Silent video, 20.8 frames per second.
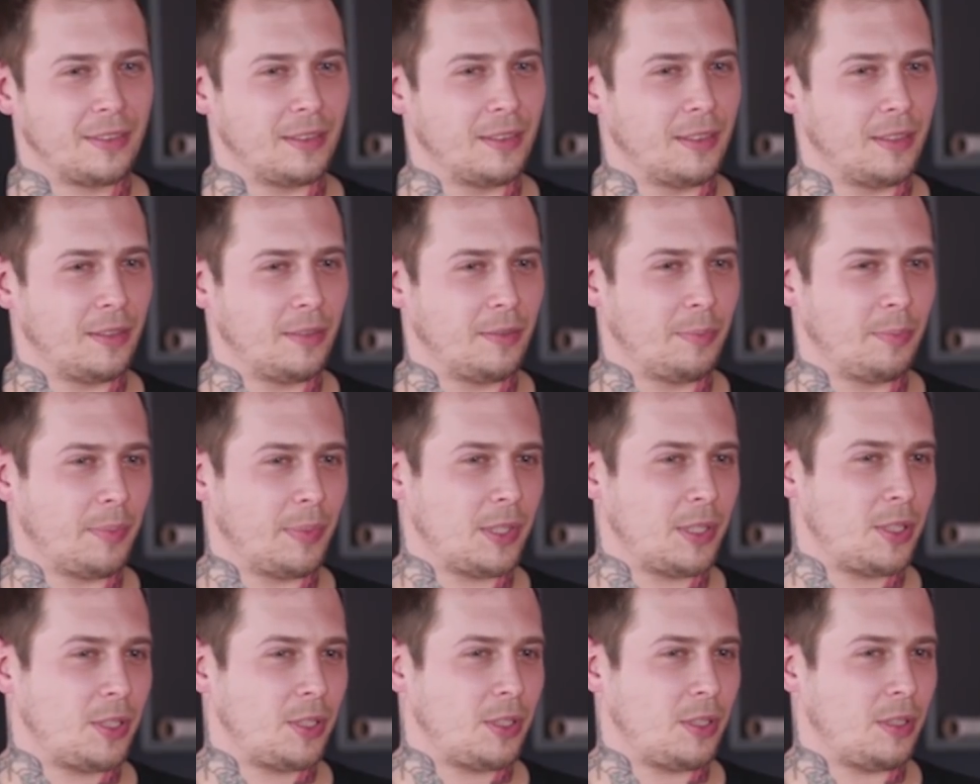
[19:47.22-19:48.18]
Да,
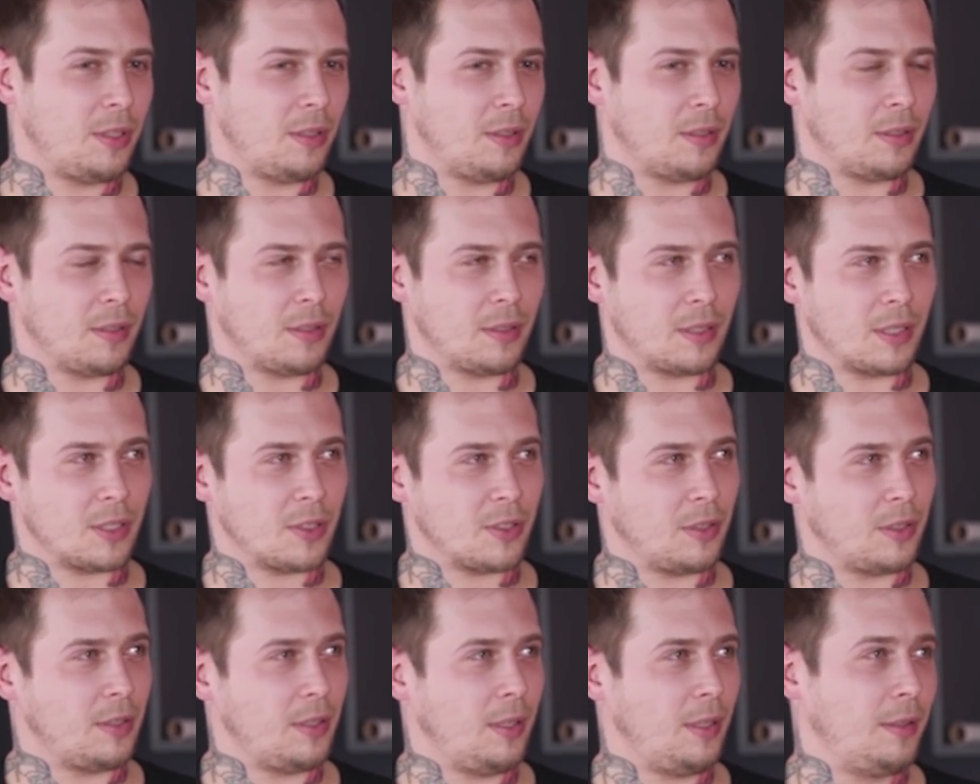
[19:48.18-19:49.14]
почти
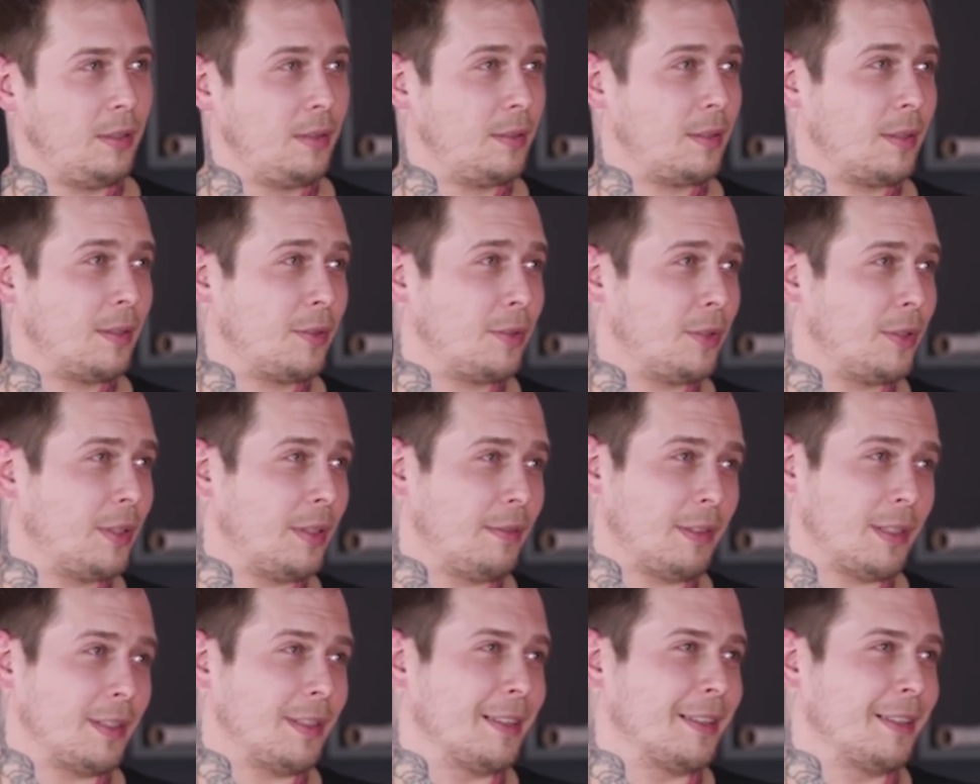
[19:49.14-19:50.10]
каждый день такое,
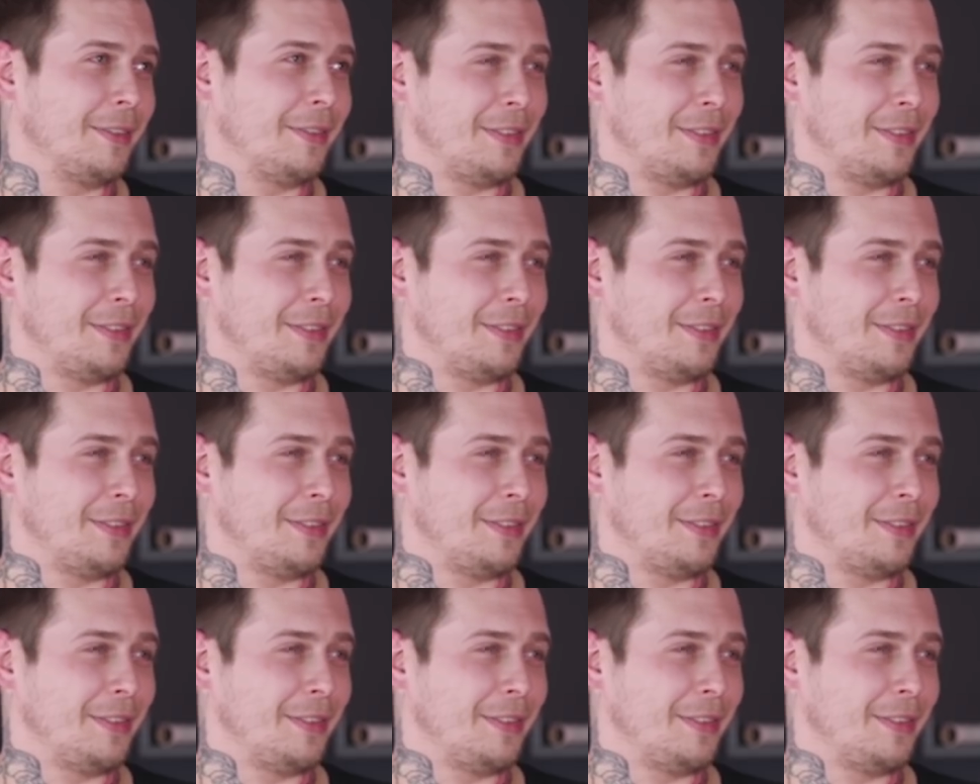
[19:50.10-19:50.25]
наверное,